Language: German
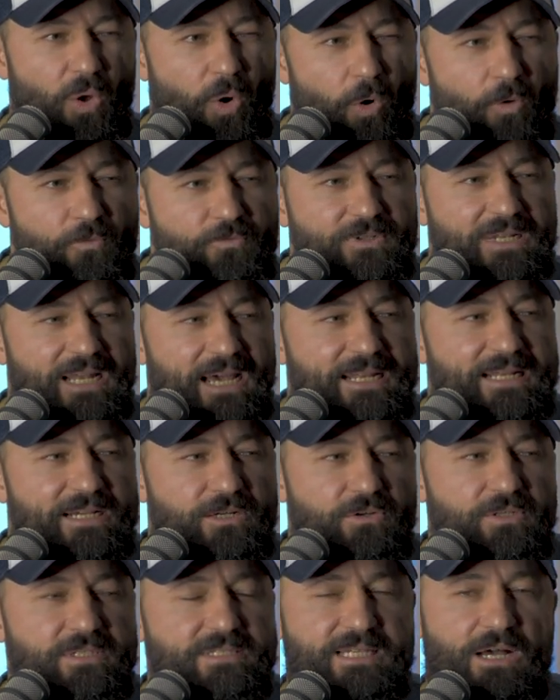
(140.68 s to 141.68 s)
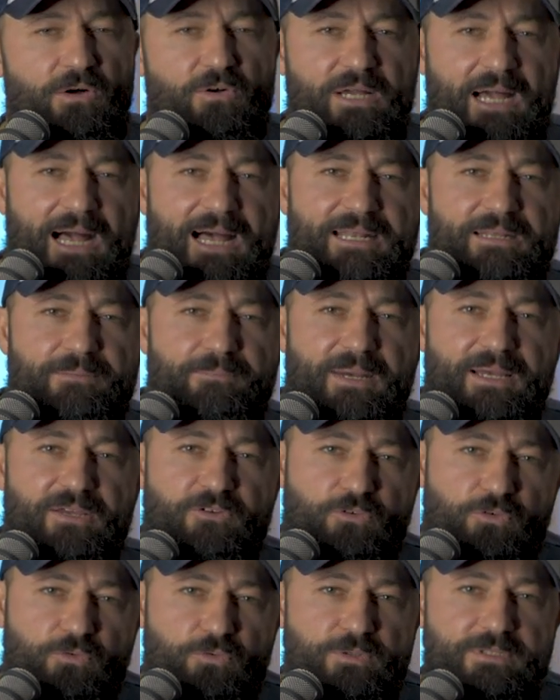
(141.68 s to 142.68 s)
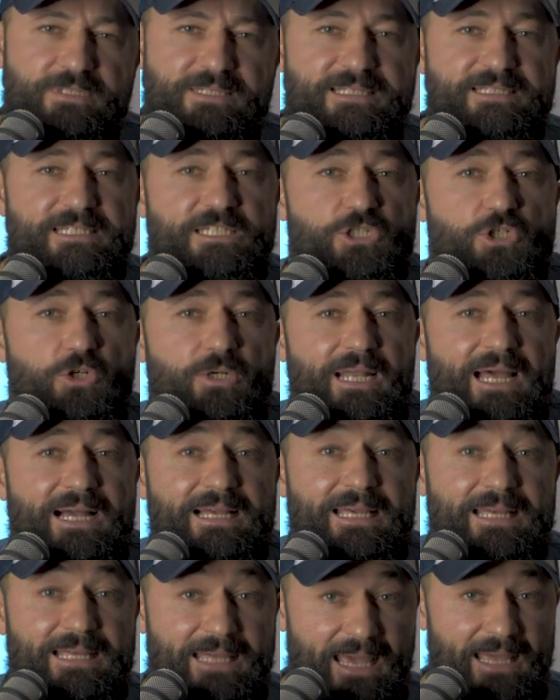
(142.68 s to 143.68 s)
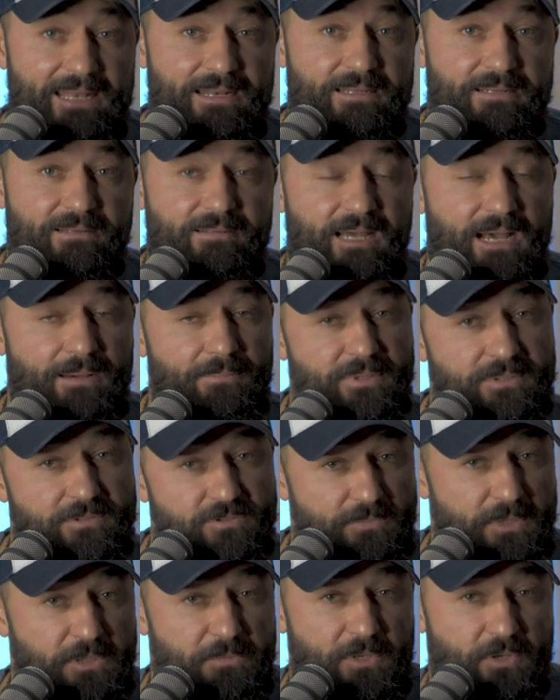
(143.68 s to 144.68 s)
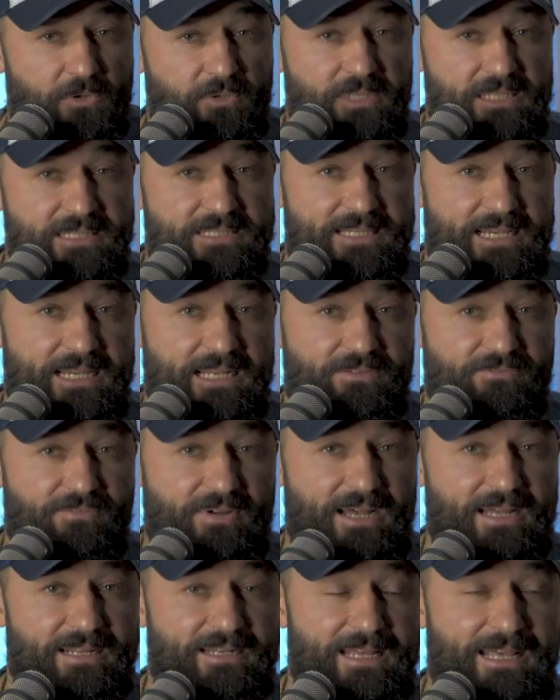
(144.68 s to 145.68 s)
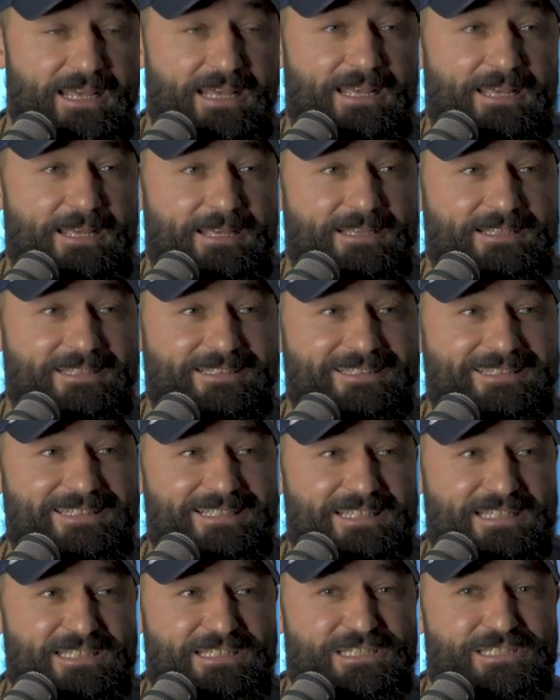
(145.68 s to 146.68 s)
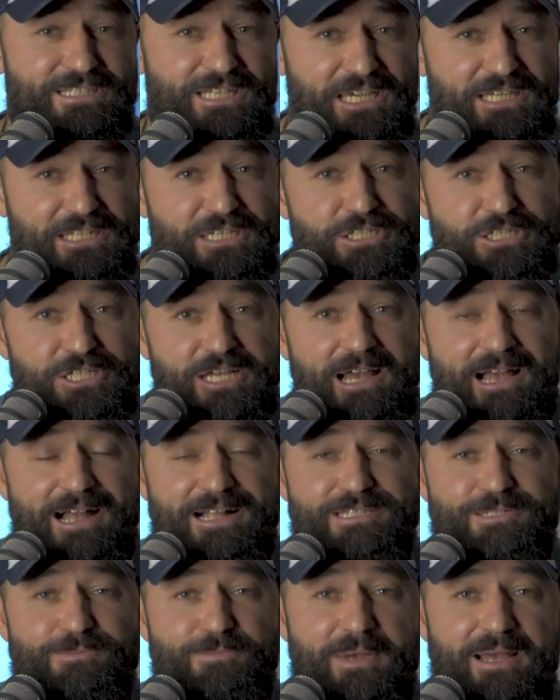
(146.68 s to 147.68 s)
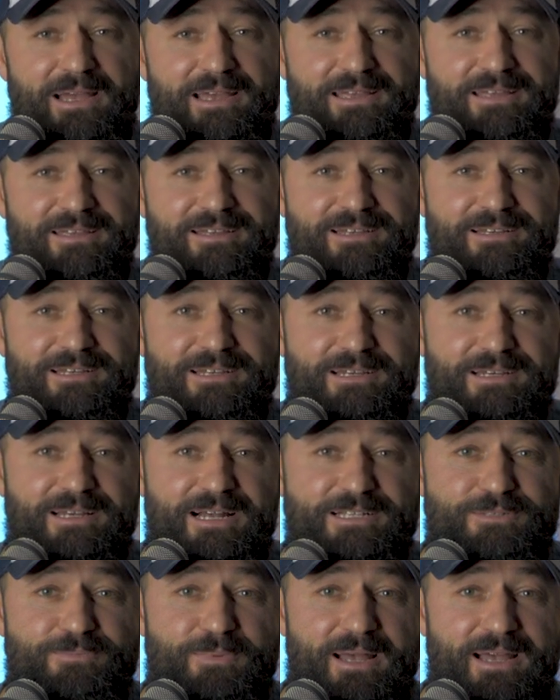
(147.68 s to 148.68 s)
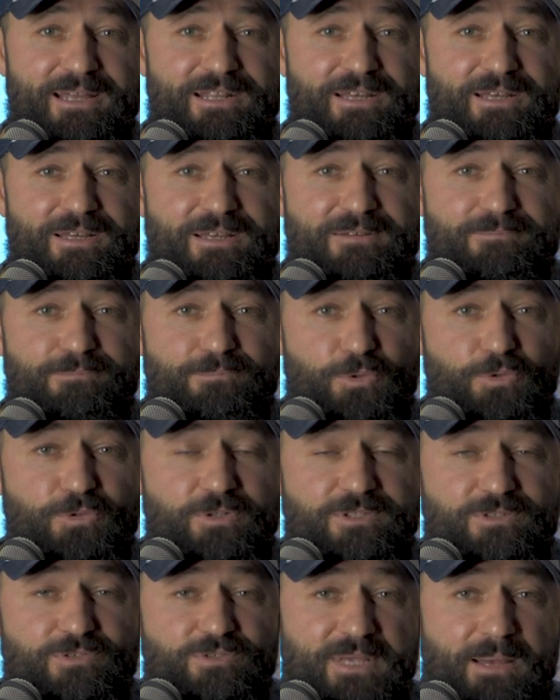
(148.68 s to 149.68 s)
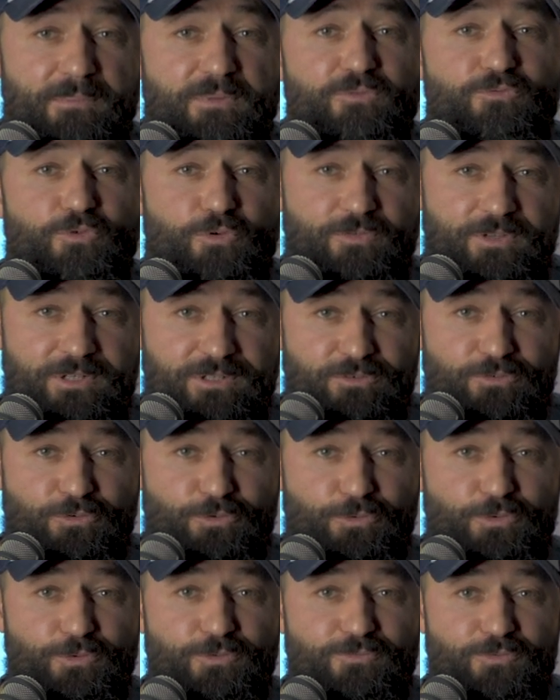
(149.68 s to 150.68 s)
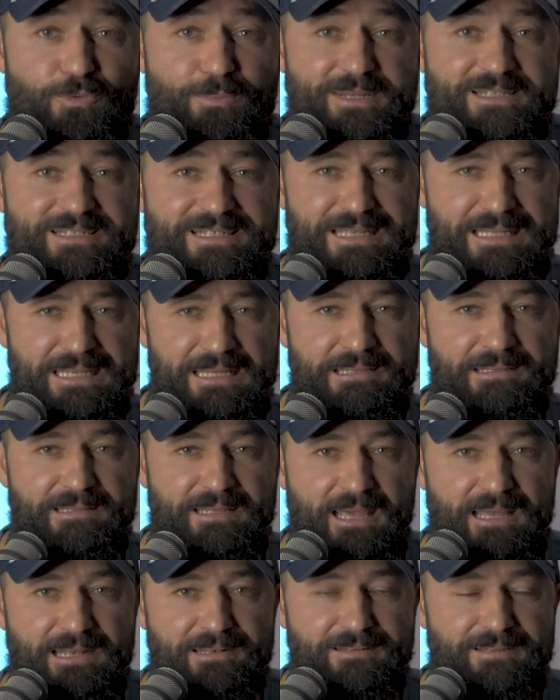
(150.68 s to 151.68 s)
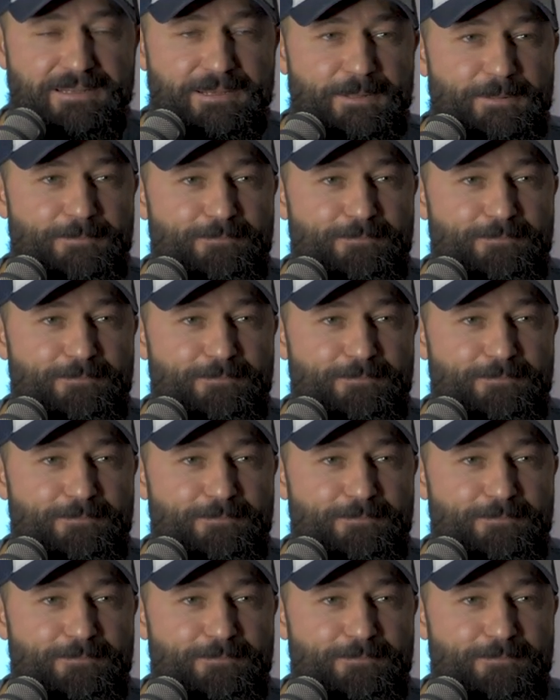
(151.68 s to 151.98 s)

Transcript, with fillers: oft leider Gottes auch gerade bei Crews, die sich schon lange kennen, aber zum Beispiel noch nie segeln waren, ist es kritischer als bei, äh, als bei einer bunt zusammengewürfelten Crew, wo man sich nicht kennt.